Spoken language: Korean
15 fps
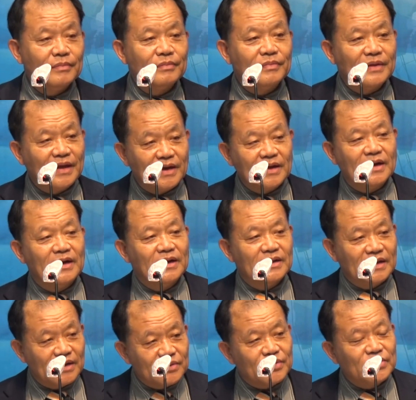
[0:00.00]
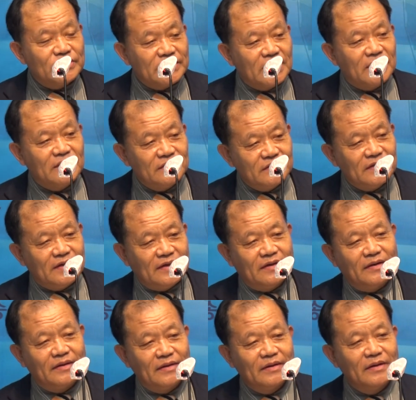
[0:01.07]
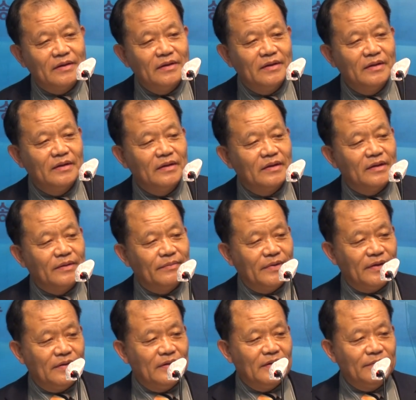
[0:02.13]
내가 낫고자 하느냐 아멘.